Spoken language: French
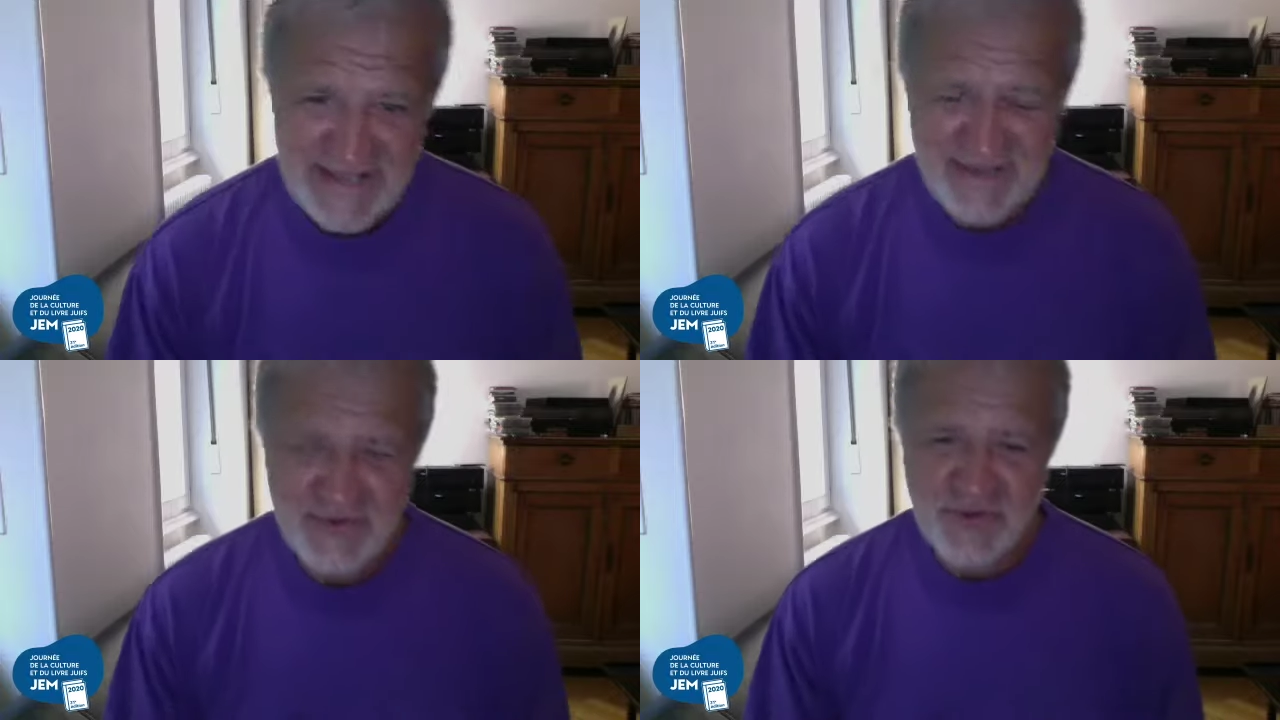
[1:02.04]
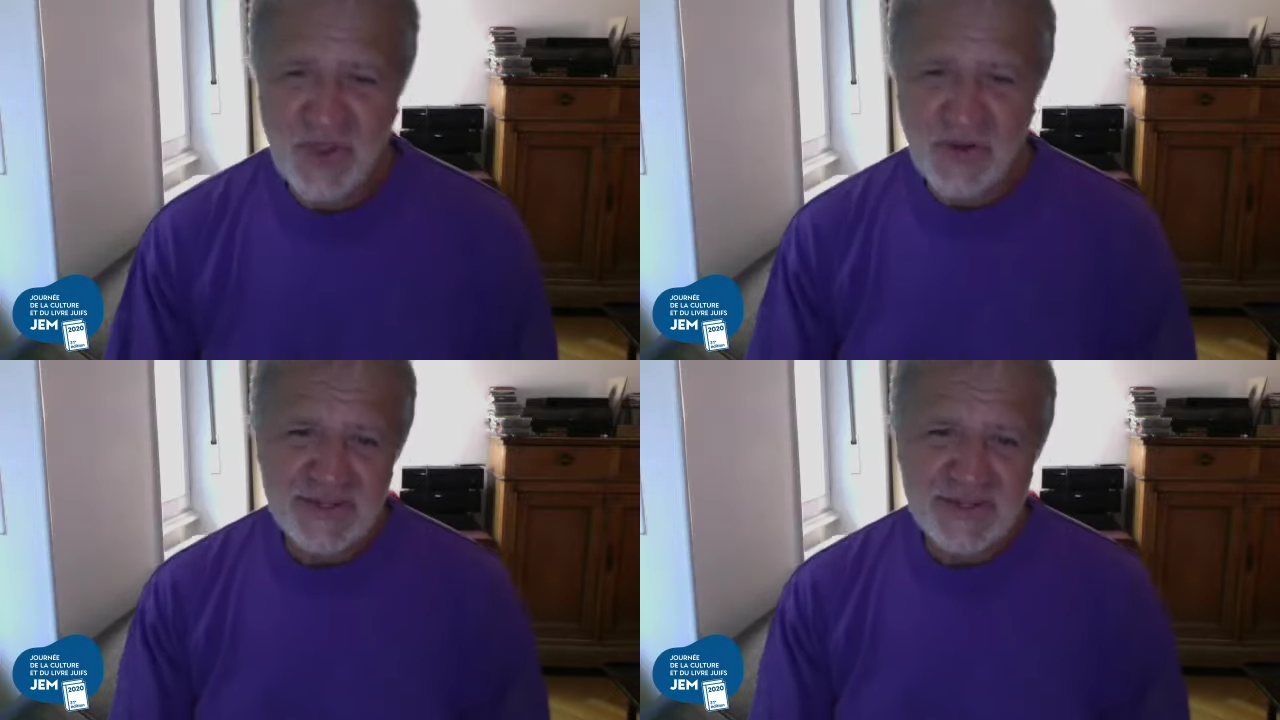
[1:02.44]
dans
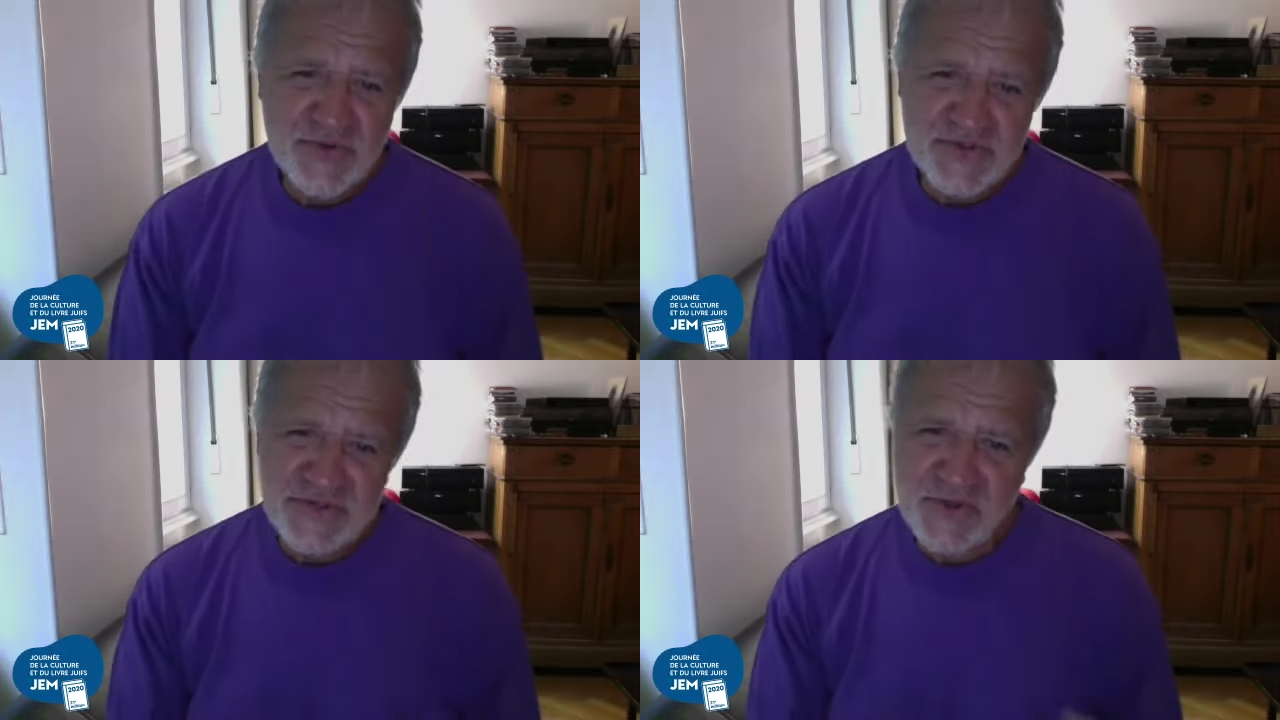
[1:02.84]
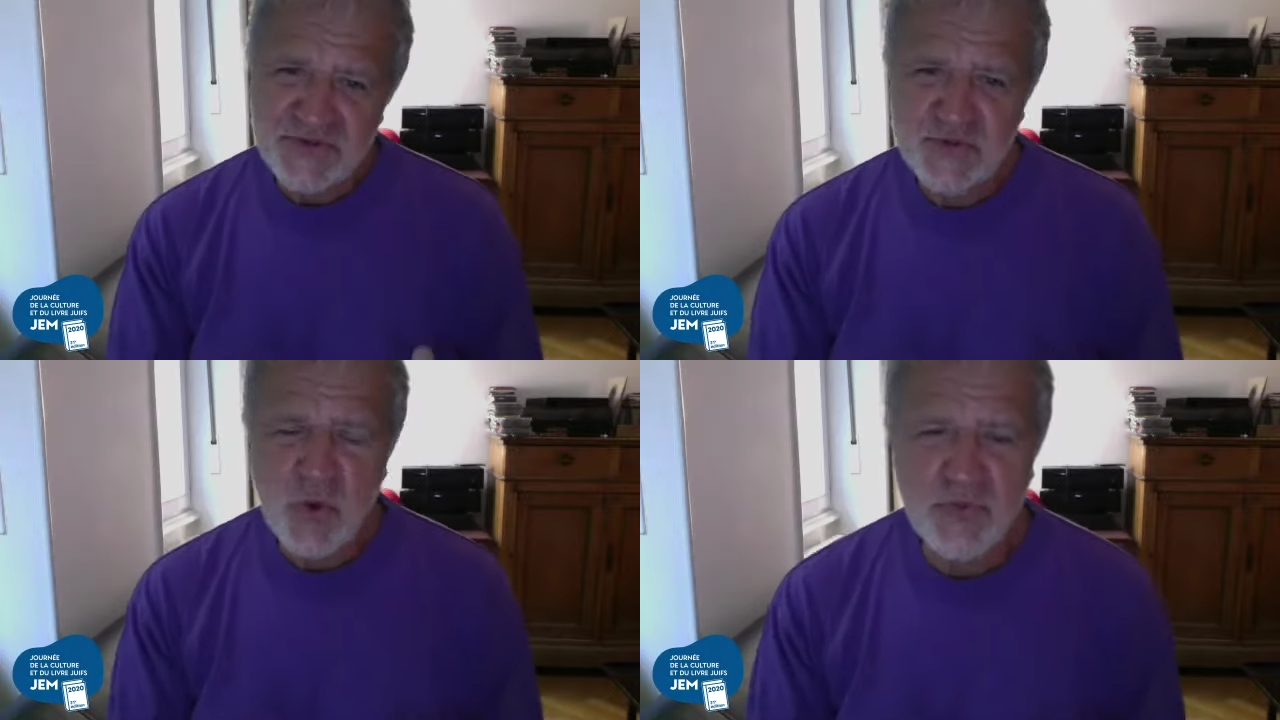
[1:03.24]
les deux sens où
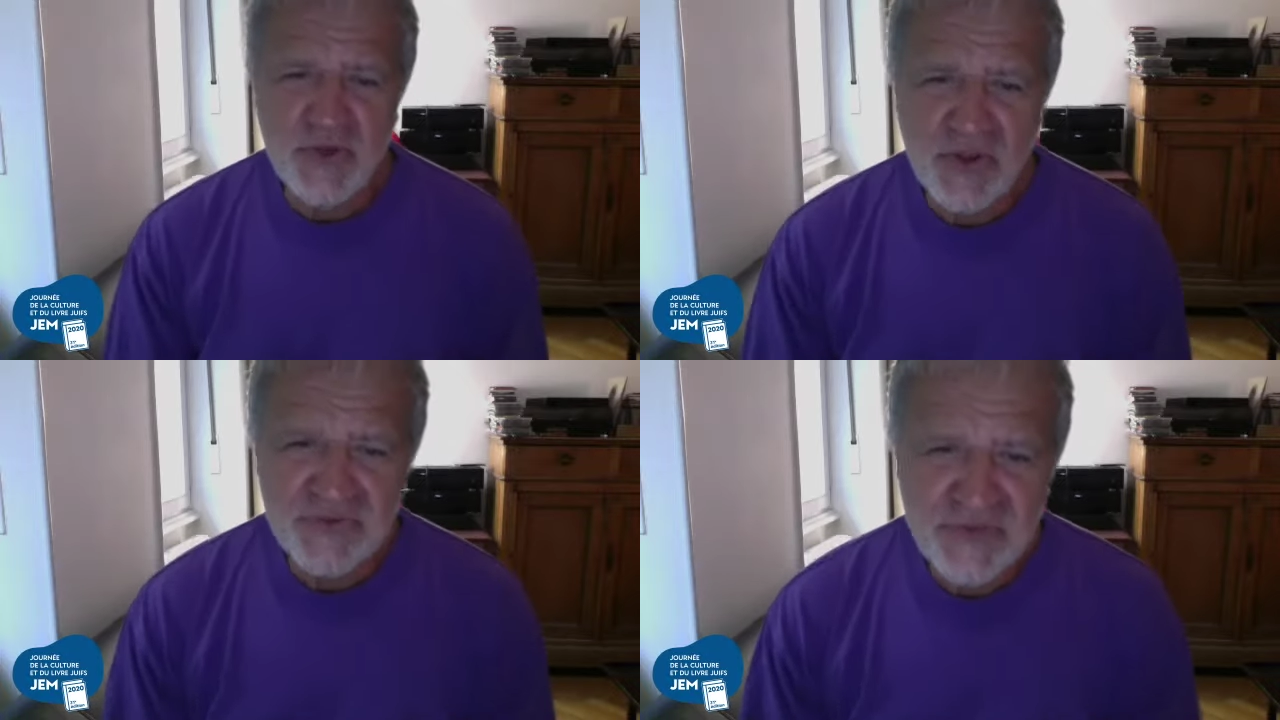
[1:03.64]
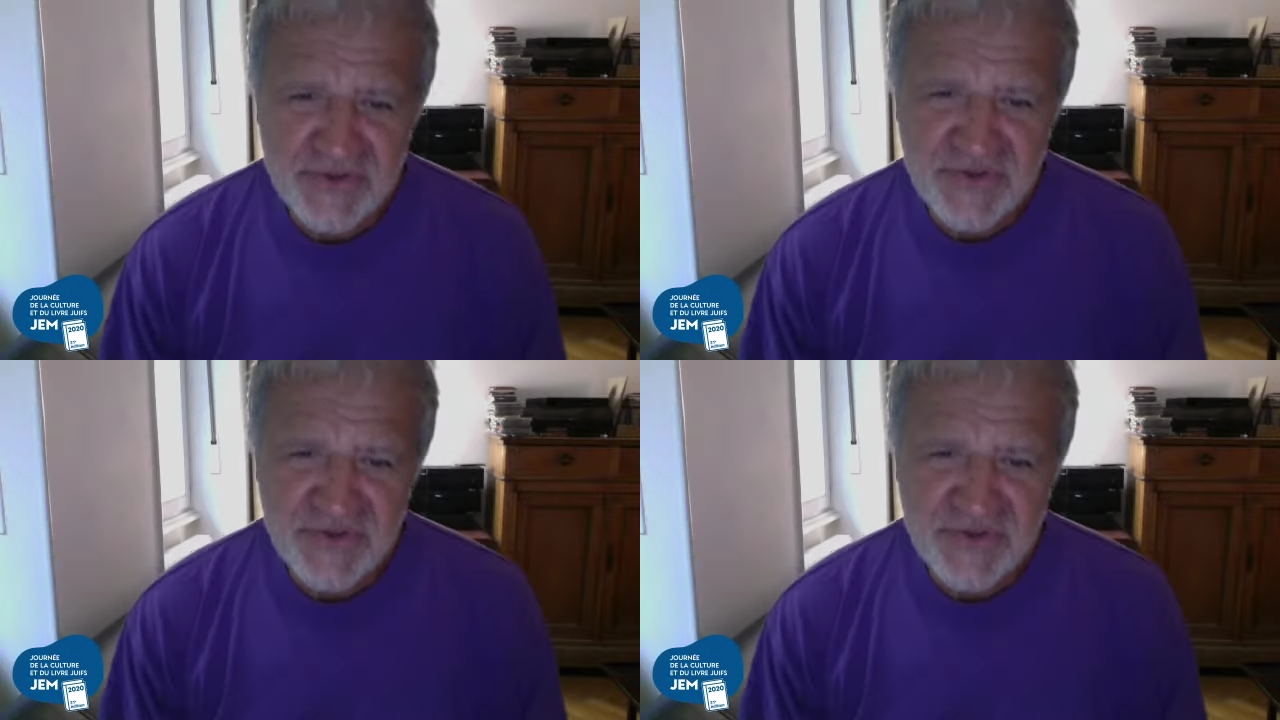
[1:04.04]
on peut l'entendre,